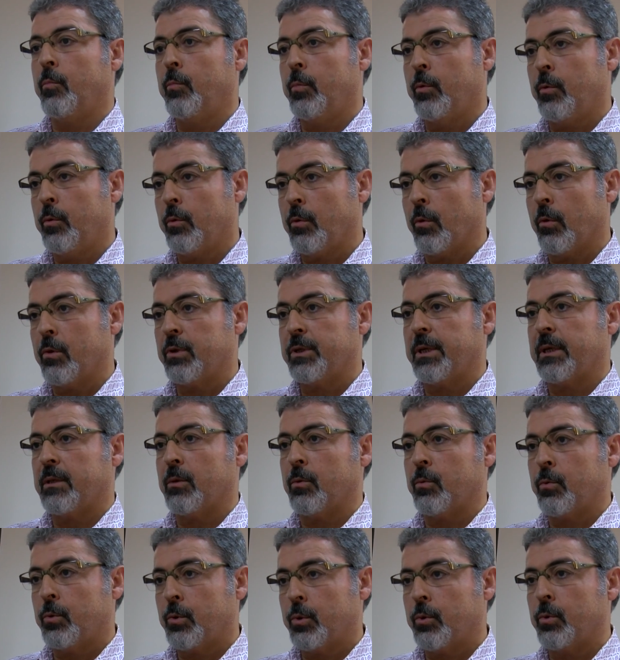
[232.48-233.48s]
büyük
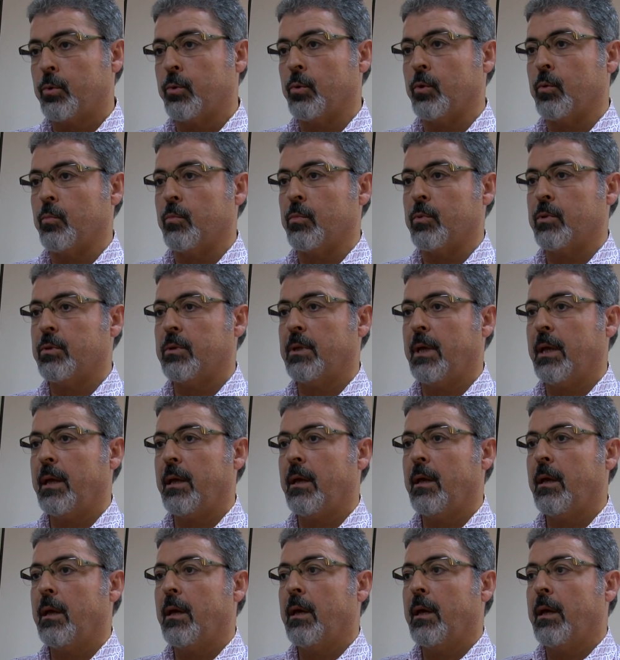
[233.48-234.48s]
ölçekte düşündüğümüzde
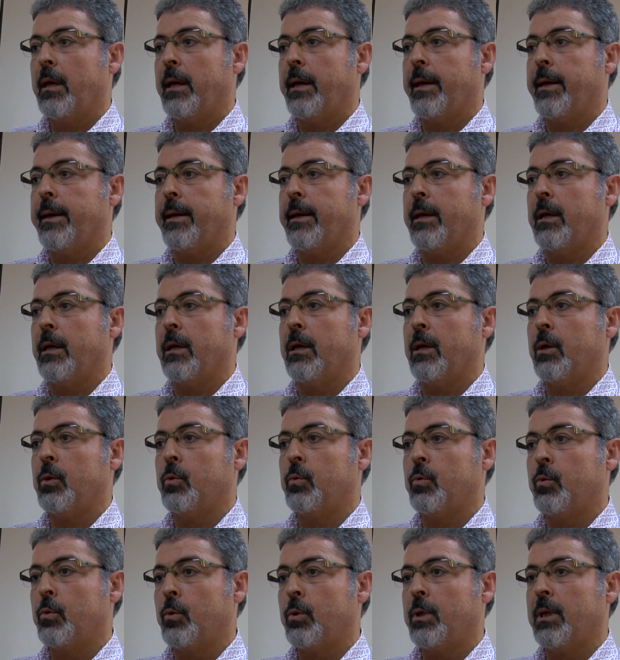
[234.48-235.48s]
e,
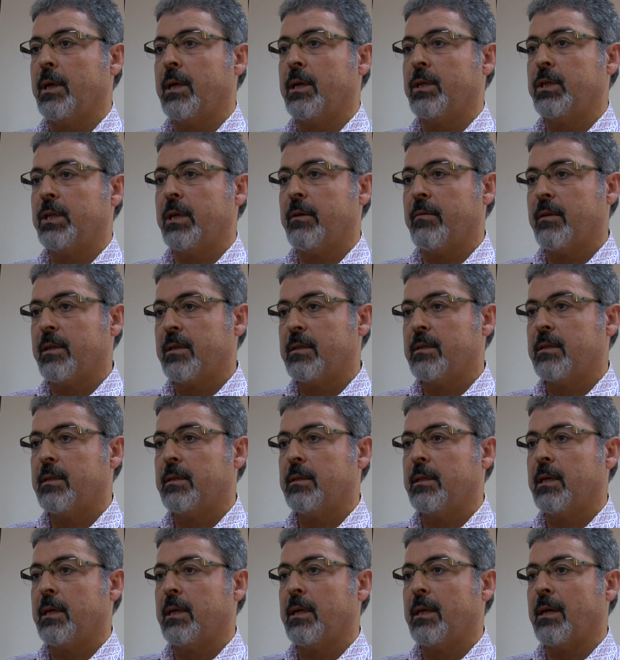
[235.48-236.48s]
Türkiye
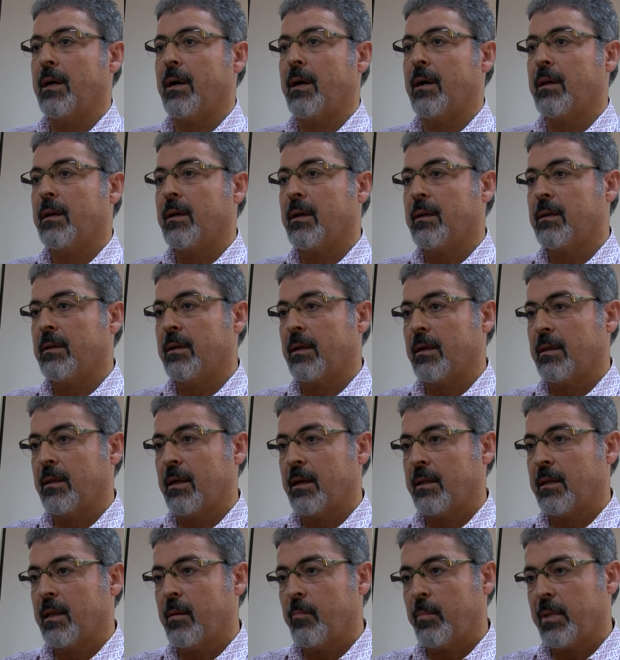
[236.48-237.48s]
çevresindeki ana
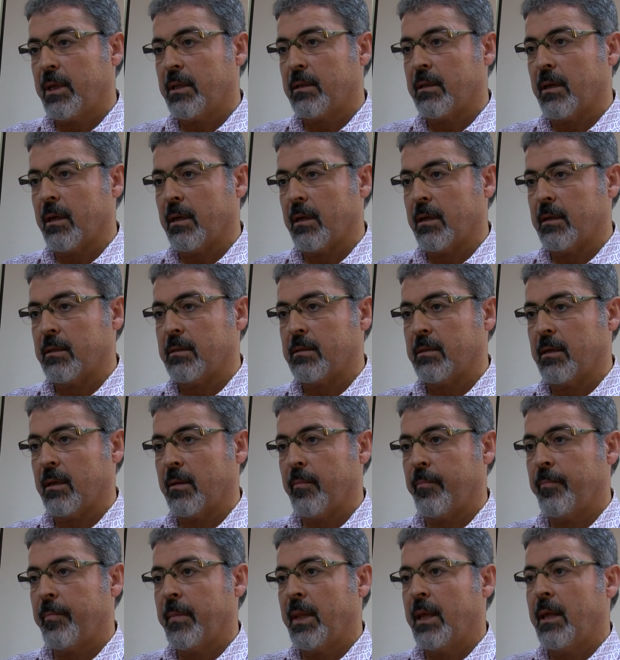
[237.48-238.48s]
kırıklardan bir tanesi
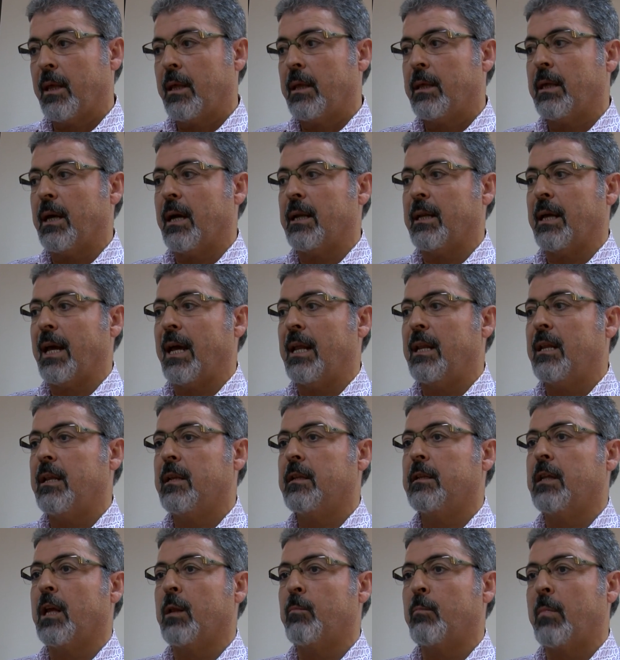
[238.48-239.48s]
yani
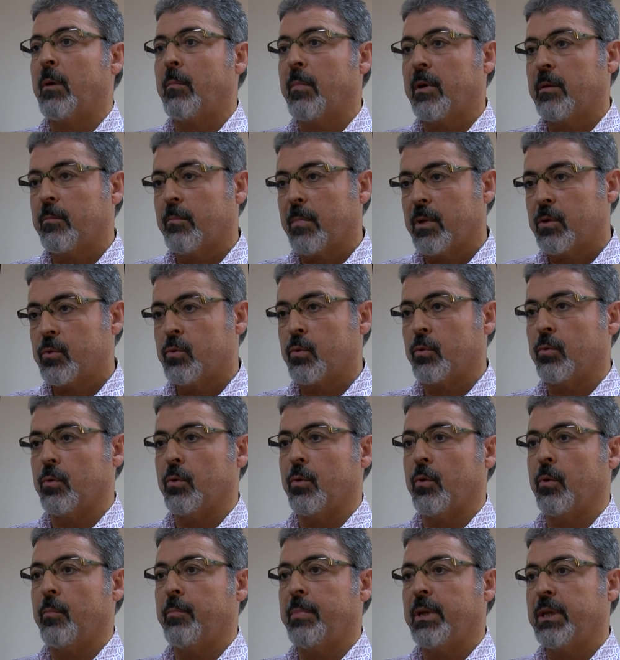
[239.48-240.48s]
Helenik dalma batma
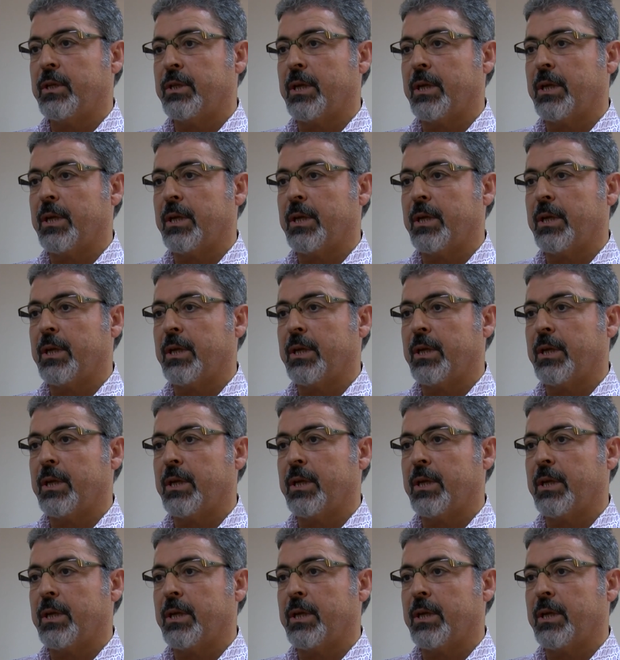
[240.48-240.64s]
zonu bir